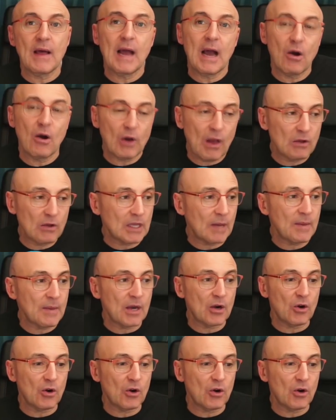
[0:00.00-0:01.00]
Ha goleado también
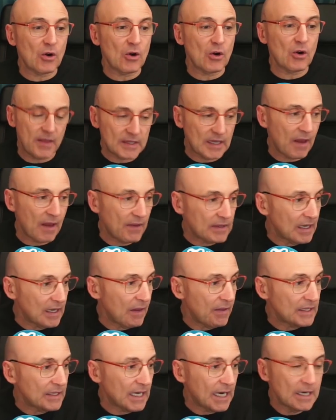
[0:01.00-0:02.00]
Croacia, etcétera, etcétera,
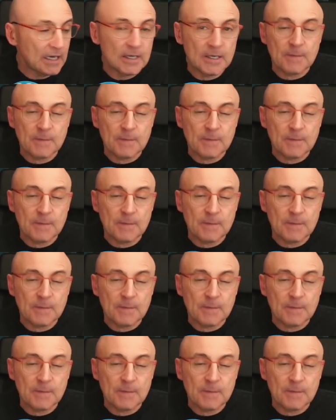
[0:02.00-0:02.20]
etcétera.